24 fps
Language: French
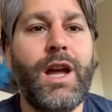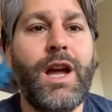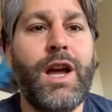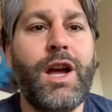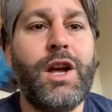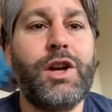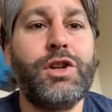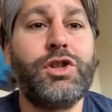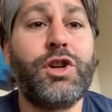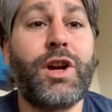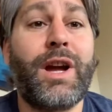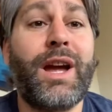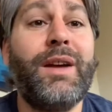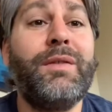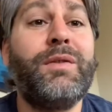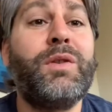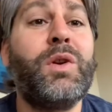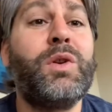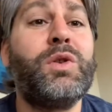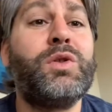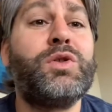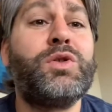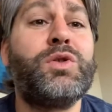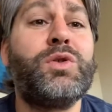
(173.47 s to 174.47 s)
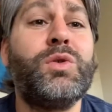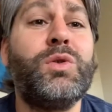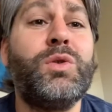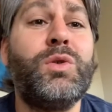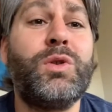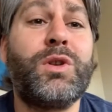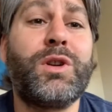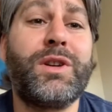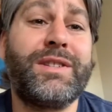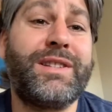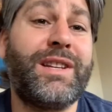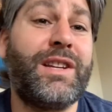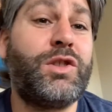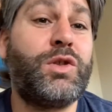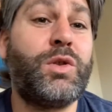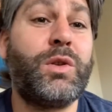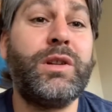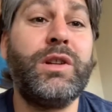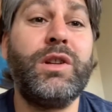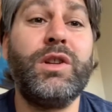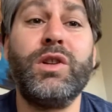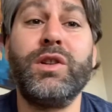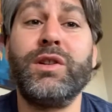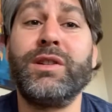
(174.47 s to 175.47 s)
Je rêve qu'un jour, que cette journée
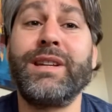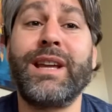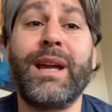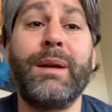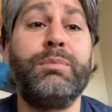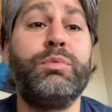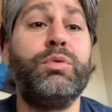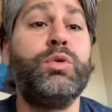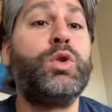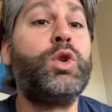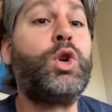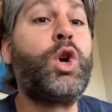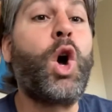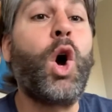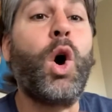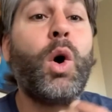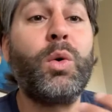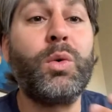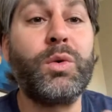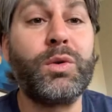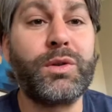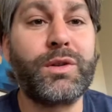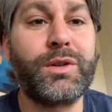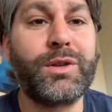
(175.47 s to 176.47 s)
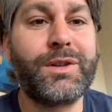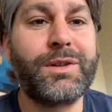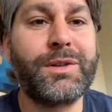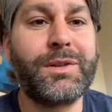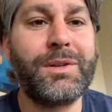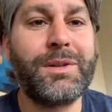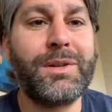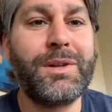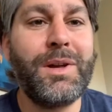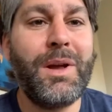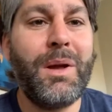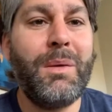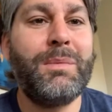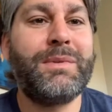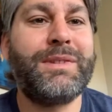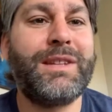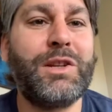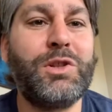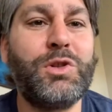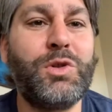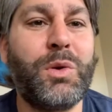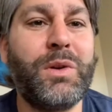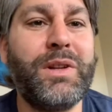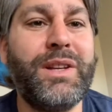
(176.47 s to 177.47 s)
ne serait plus contre, cette
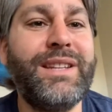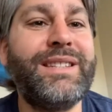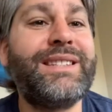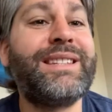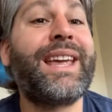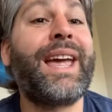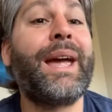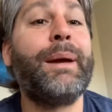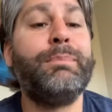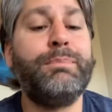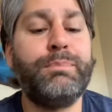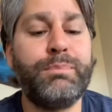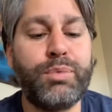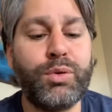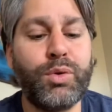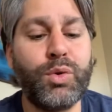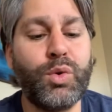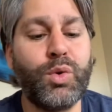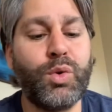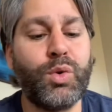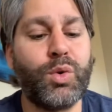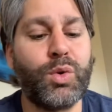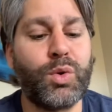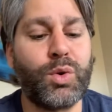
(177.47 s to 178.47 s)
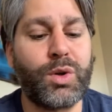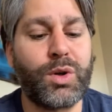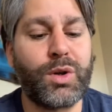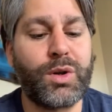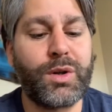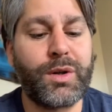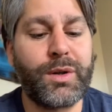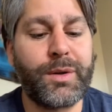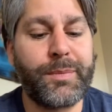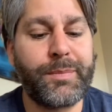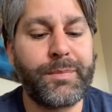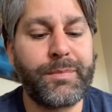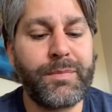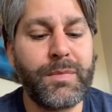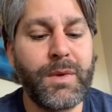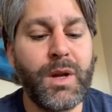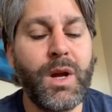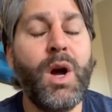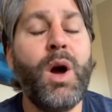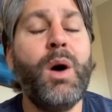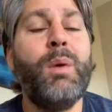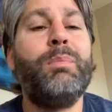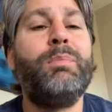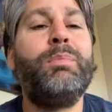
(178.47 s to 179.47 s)
journée serait pour,
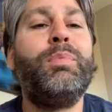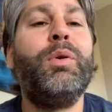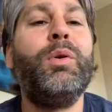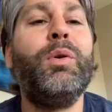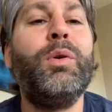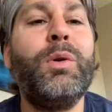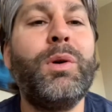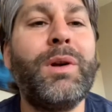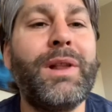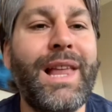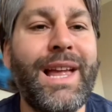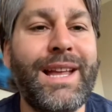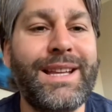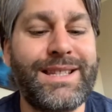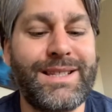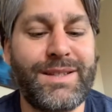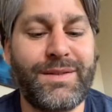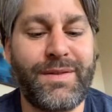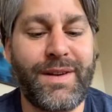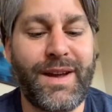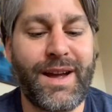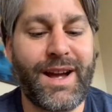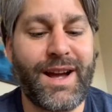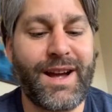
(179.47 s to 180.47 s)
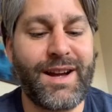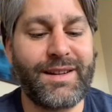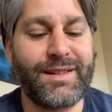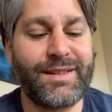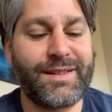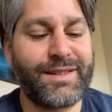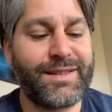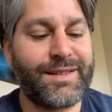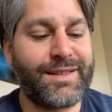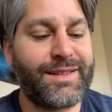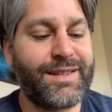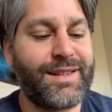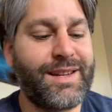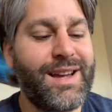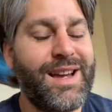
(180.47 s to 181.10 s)
pour la différence,